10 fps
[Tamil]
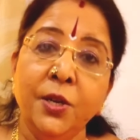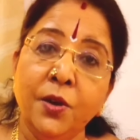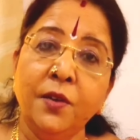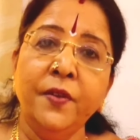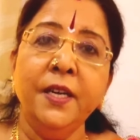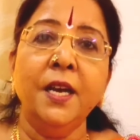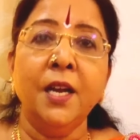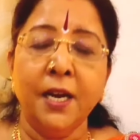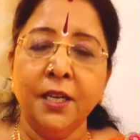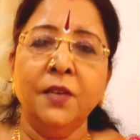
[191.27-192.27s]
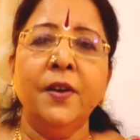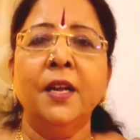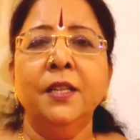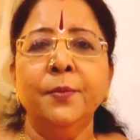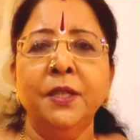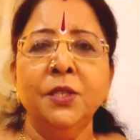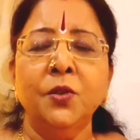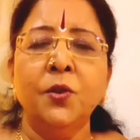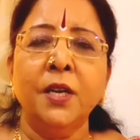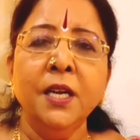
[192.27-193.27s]
இன்னொரு வீடியோவில் அடுத்த வாரம் அதை பத்தி
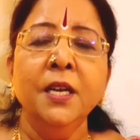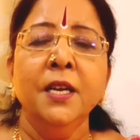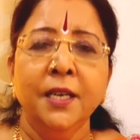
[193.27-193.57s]
சொல்றேன்